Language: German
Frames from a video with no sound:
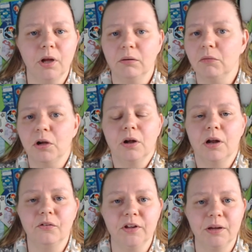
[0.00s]
Dann
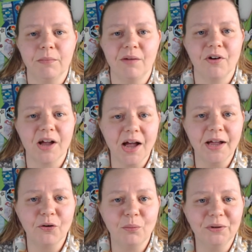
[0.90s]
hinterlasst ihr eben einfach gar
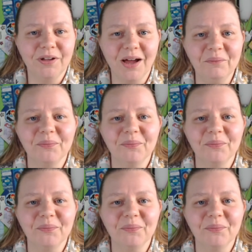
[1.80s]
keinen Kommentar.